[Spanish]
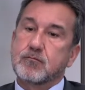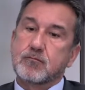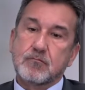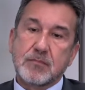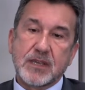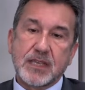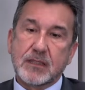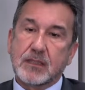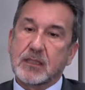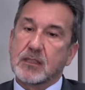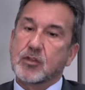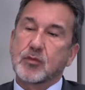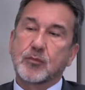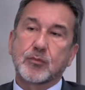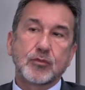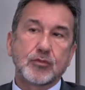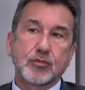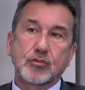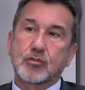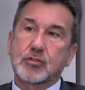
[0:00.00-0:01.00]
vendiendo
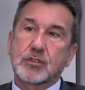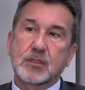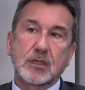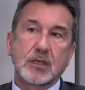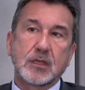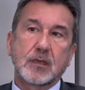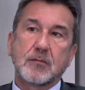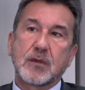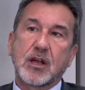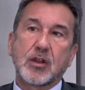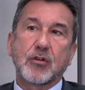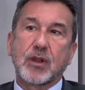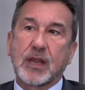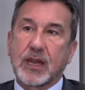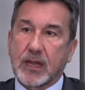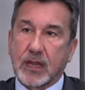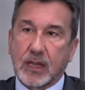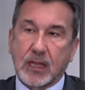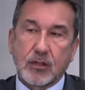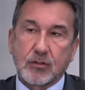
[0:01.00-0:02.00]
productos de valor
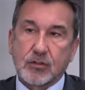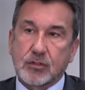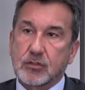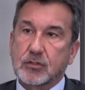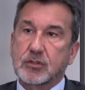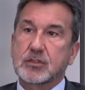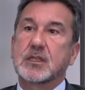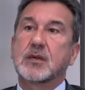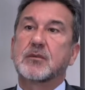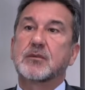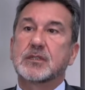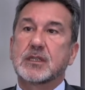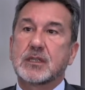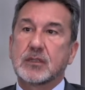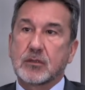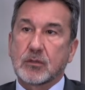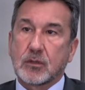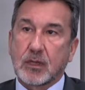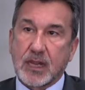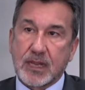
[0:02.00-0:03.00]
agregado, sino que estamos
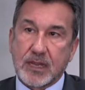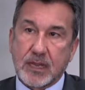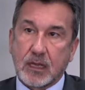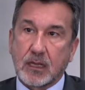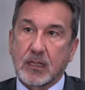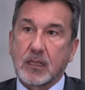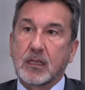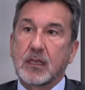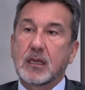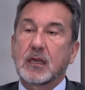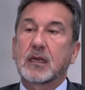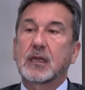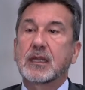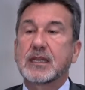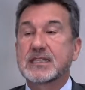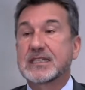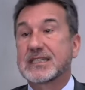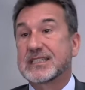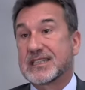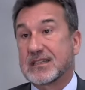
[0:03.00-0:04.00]
dando la energía
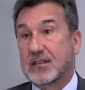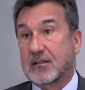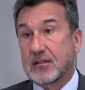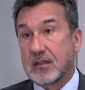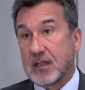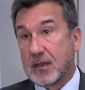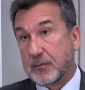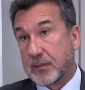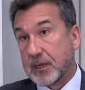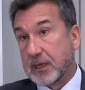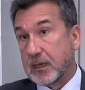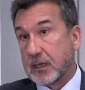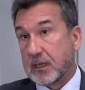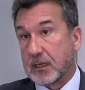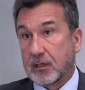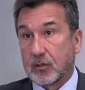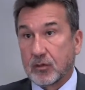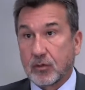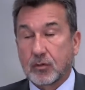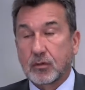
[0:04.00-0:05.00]
que es esencial para
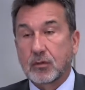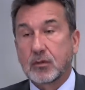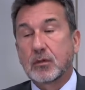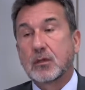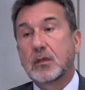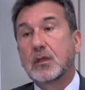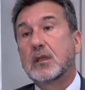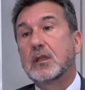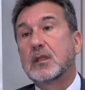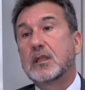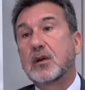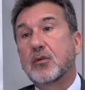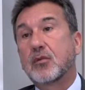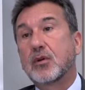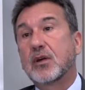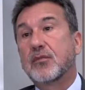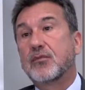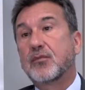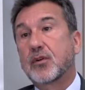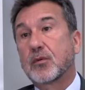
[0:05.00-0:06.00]
que todo de
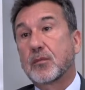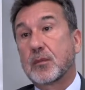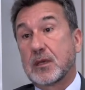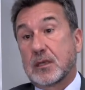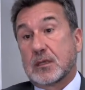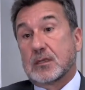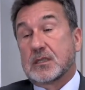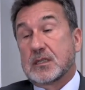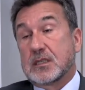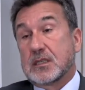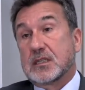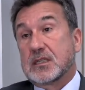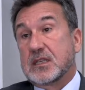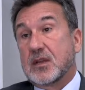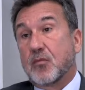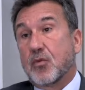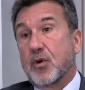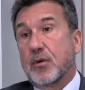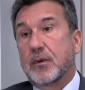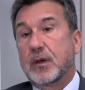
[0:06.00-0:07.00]
alguna forma se,
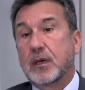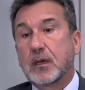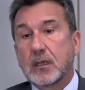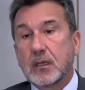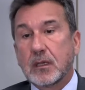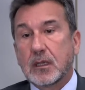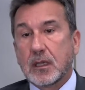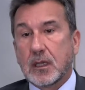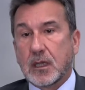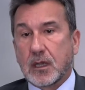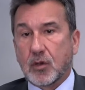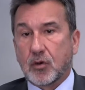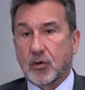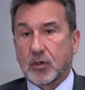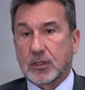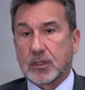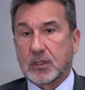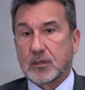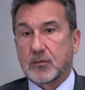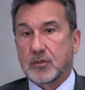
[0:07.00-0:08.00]
mueva, lo
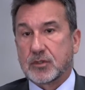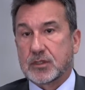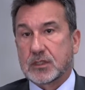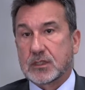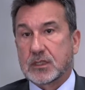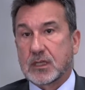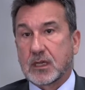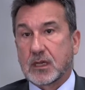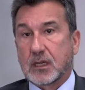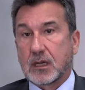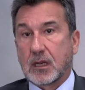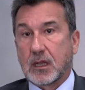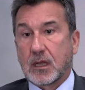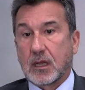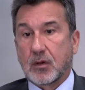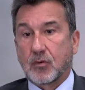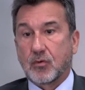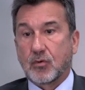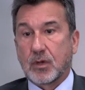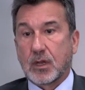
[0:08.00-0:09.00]
que tenemos es que
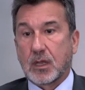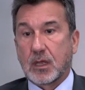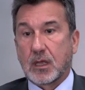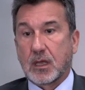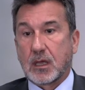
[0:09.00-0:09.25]
crear un